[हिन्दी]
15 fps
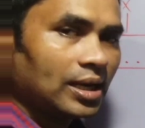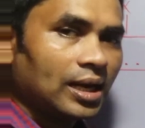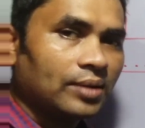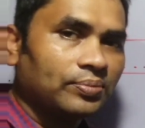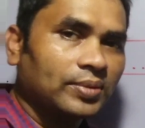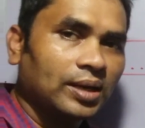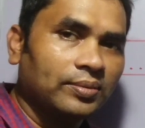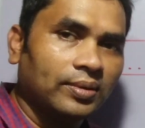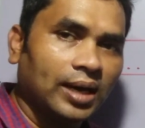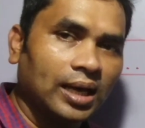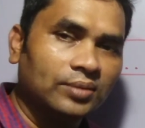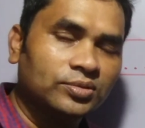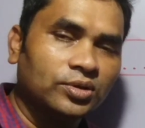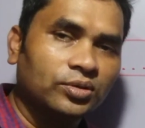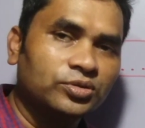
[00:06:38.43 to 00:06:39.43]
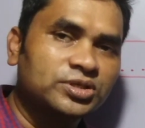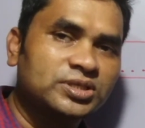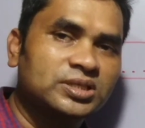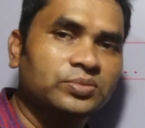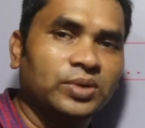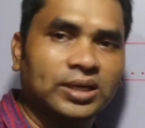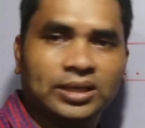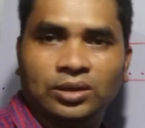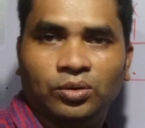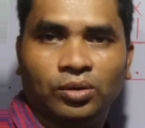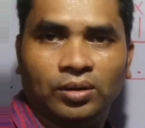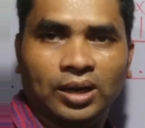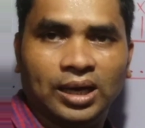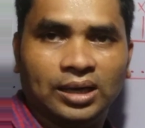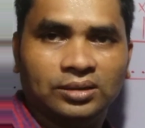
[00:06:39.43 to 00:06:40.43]
ना आपका भाल जो है वो सिमरिंग
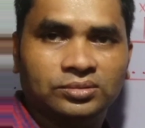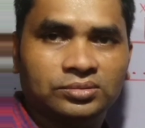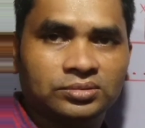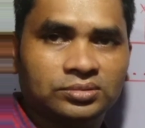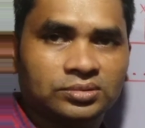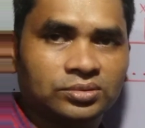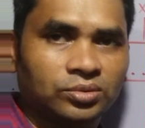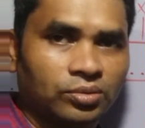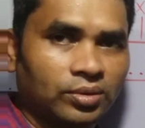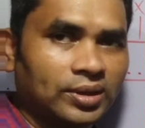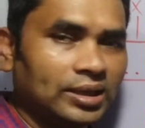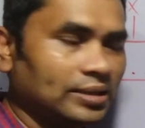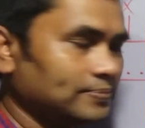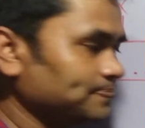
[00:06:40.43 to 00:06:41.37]
होगा ओके